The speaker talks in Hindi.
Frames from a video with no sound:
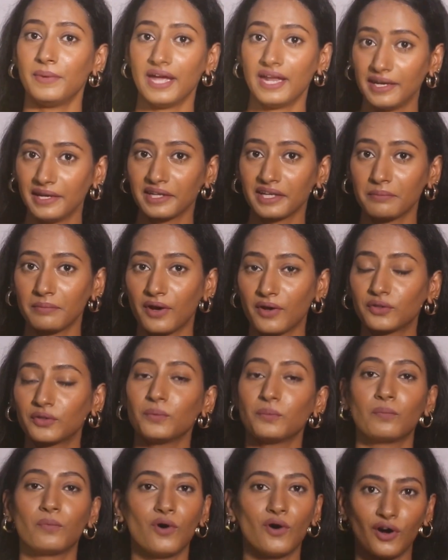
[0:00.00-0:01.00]
पहनने के बाद तो
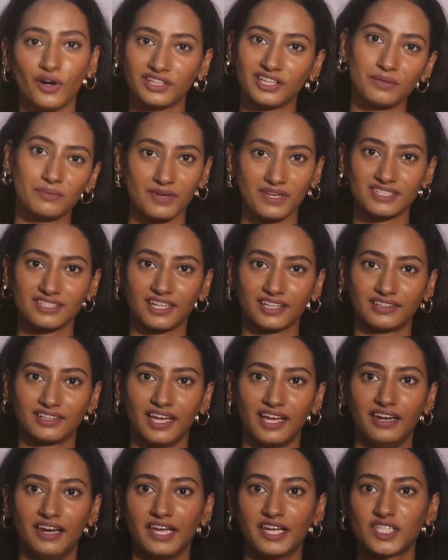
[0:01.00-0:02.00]
बहुत ही मस्त लगता
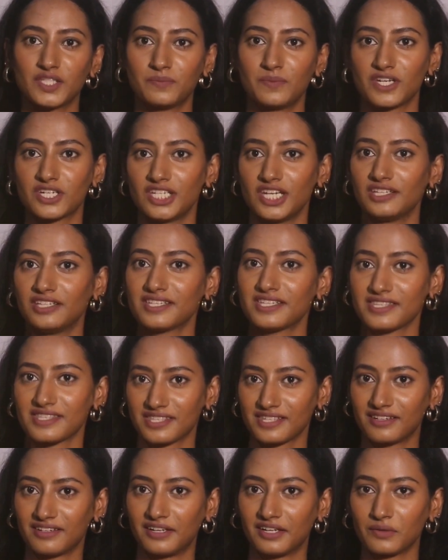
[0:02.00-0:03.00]
है लाइक स्पेशली दिस
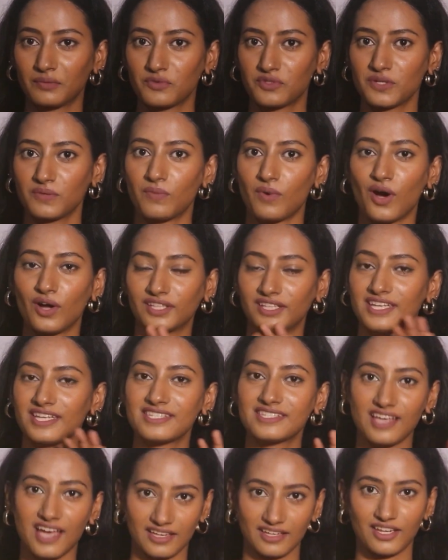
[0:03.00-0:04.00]
स्कर्ट मुझे बहुत ही
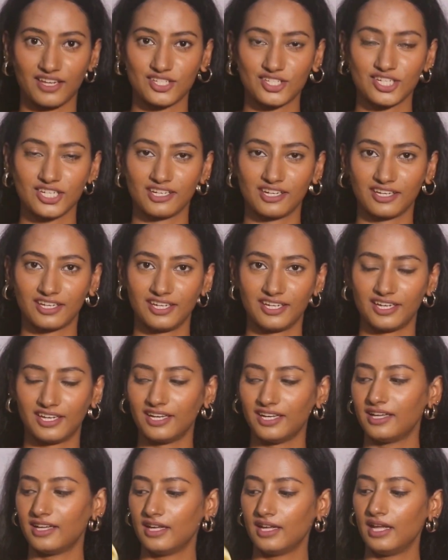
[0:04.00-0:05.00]
ज़्यादा अच्छी लगी है
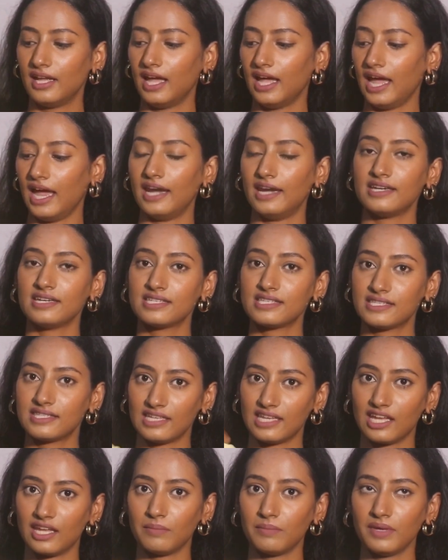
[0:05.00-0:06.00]
एंड
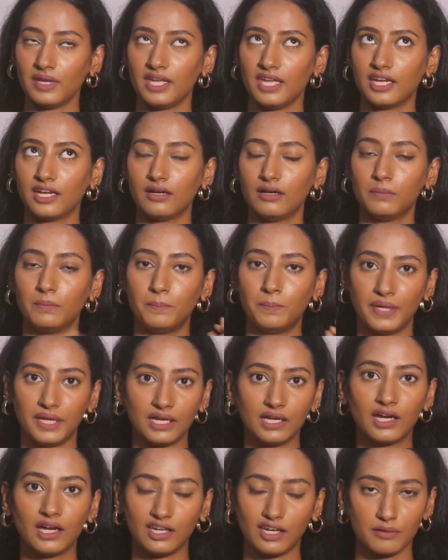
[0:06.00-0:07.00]
सेम एक
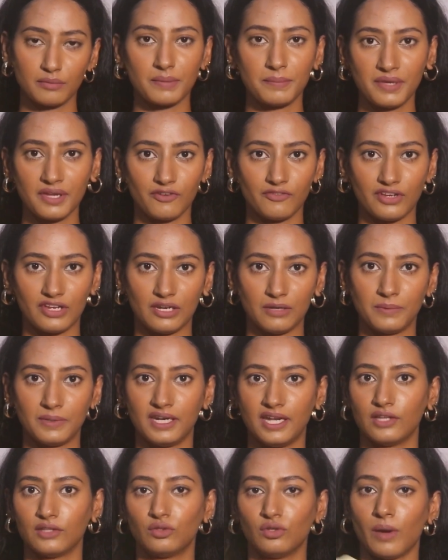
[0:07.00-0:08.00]
पिंक कलर में भी अवेलेबल
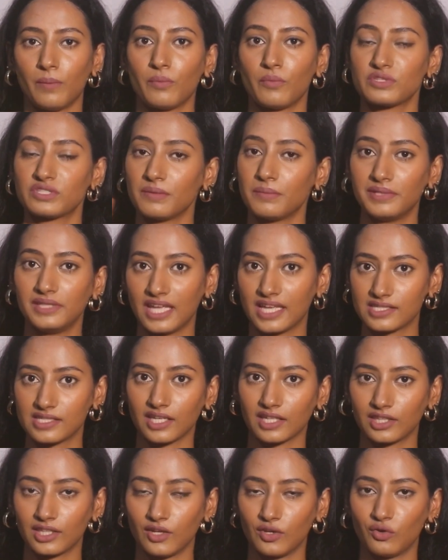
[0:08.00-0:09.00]
है तो आप उसे भी देख
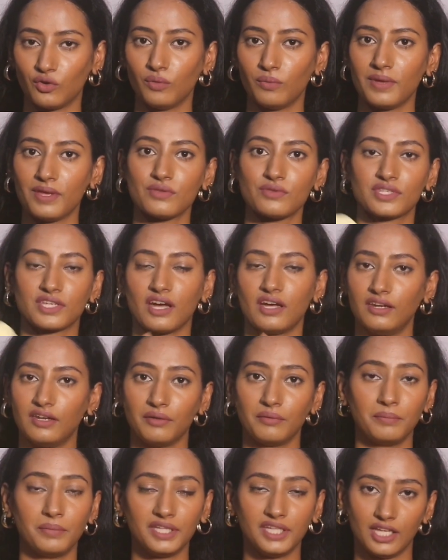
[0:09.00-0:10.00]
सकते हो मैं इसका
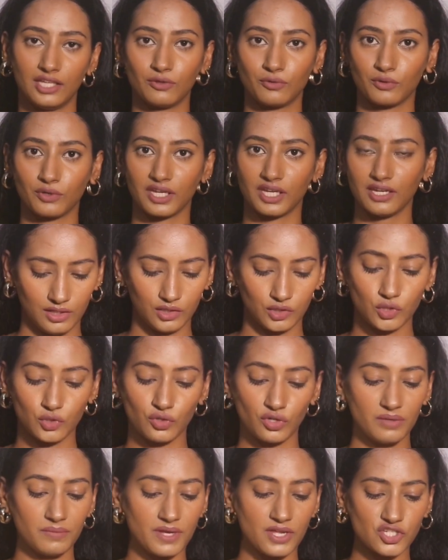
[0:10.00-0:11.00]
लिंक भी दे दूंगी तो
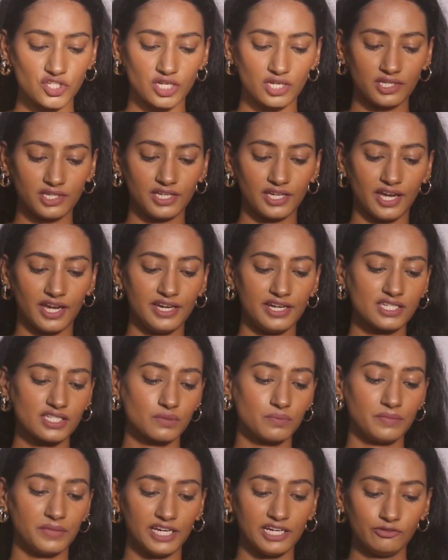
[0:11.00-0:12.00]
उन्होंने मैंशन किया है इट्स
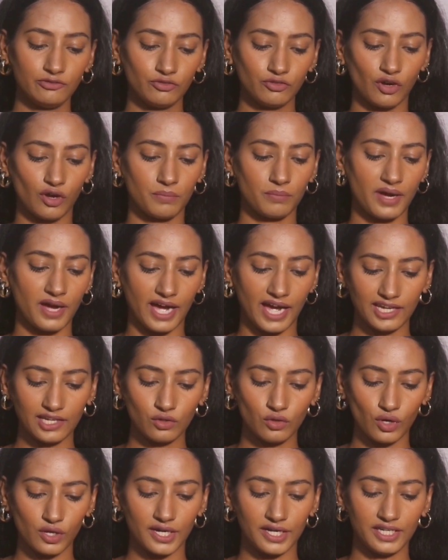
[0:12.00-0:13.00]
मेड फ्रॉम हाई
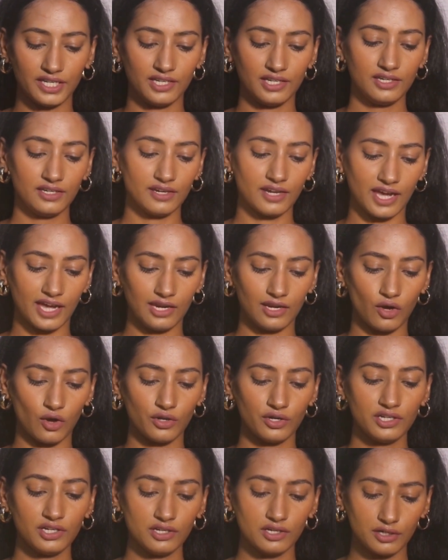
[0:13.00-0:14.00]
क्वालिटी
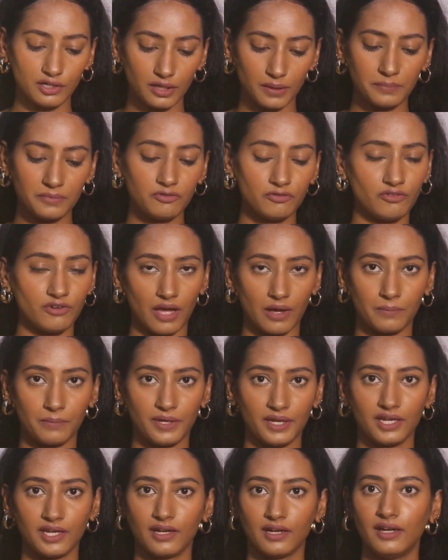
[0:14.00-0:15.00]
नायलॉन रिब्ड
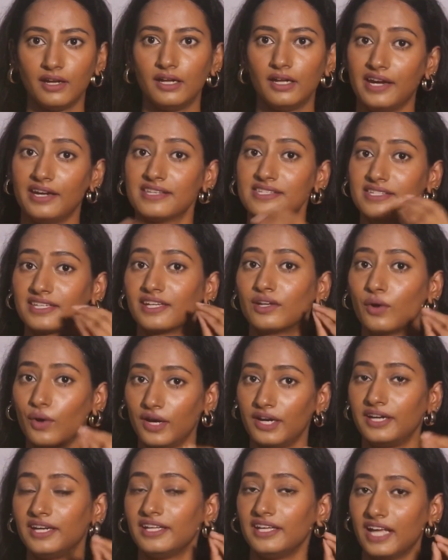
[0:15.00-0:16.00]
फैब्रिक एंड इसकी
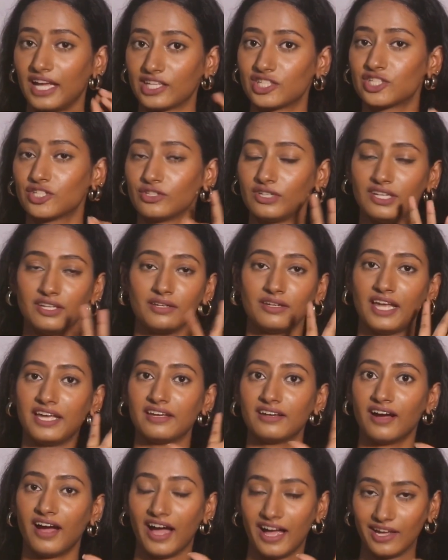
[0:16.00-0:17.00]
क्वालिटी एक्चुअली लाइक
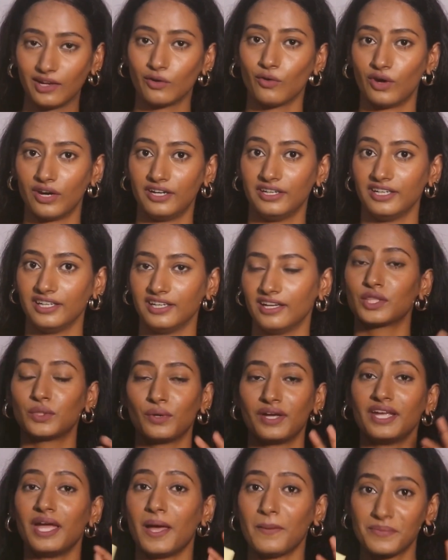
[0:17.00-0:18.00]
हाई क्वालिटी है तो
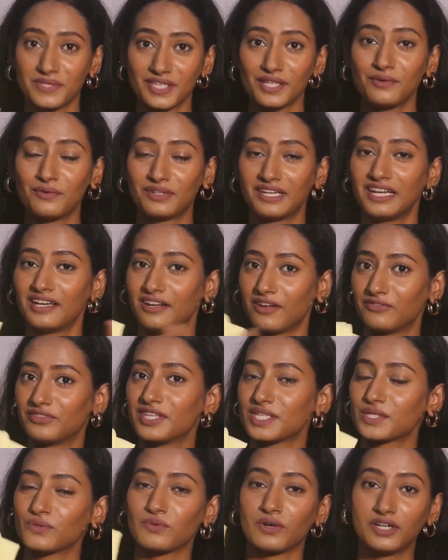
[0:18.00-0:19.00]
आई एब्सोल्युटली लव
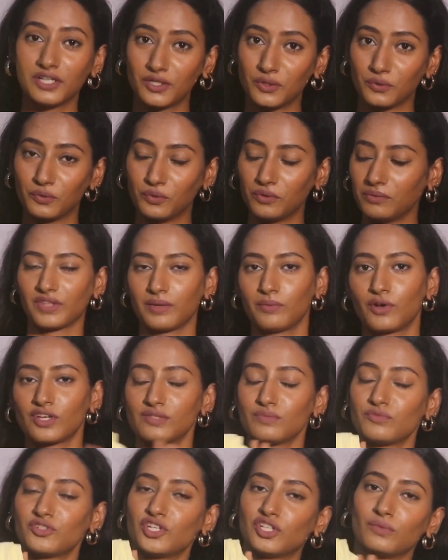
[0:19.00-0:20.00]
दिस वन टू बिकॉज
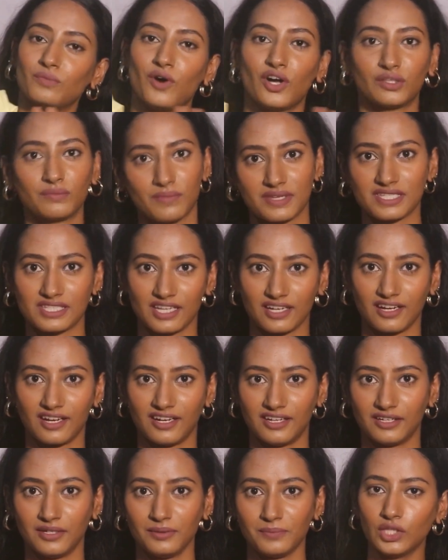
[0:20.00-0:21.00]
मुझे तो बहुत मस्त लगा
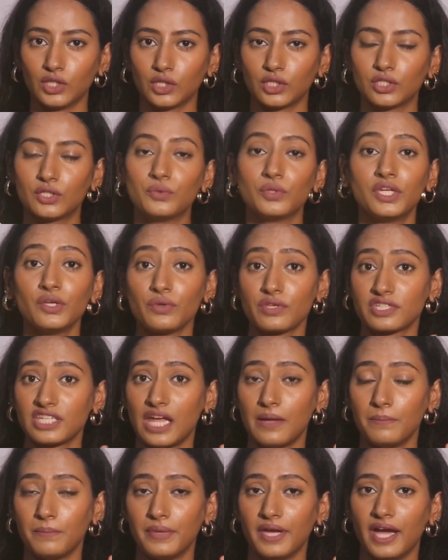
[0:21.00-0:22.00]
है क्योंकि उस
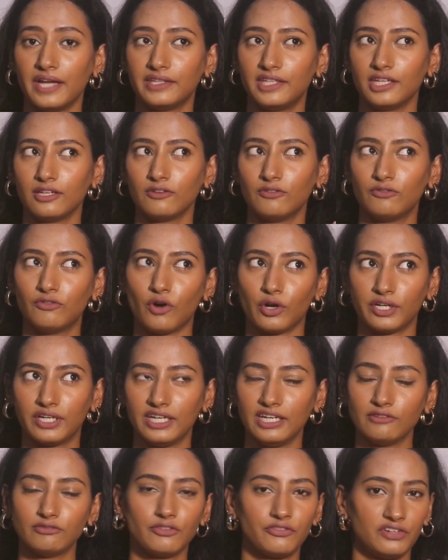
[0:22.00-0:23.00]
टाइम पे आई थिंक 40
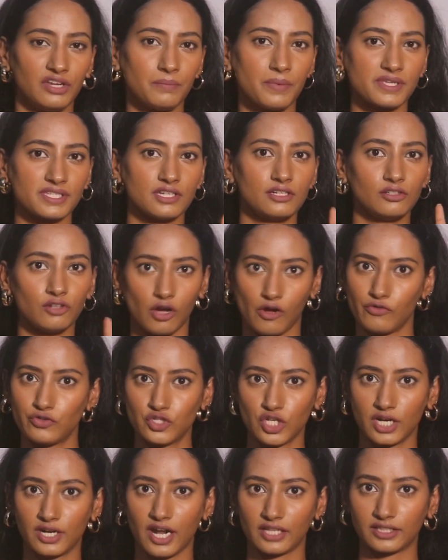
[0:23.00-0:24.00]
या 50 परसेंट ऑफ
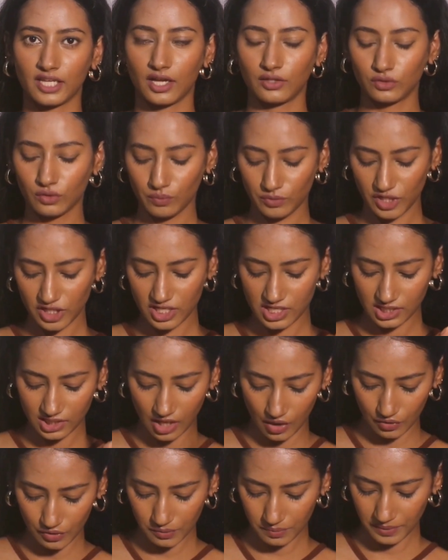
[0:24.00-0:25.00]
चल रहा था तो मुझे
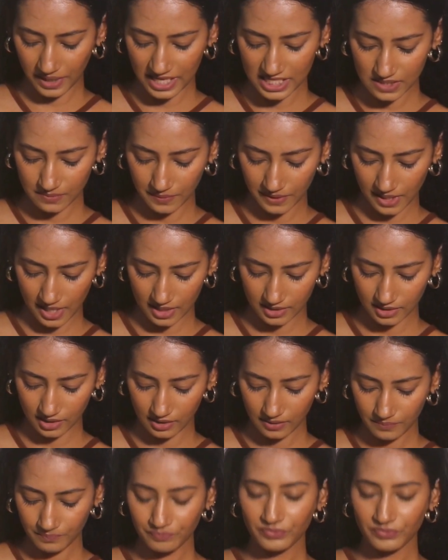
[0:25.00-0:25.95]
डिस्काउंट प्राइस पड़ा था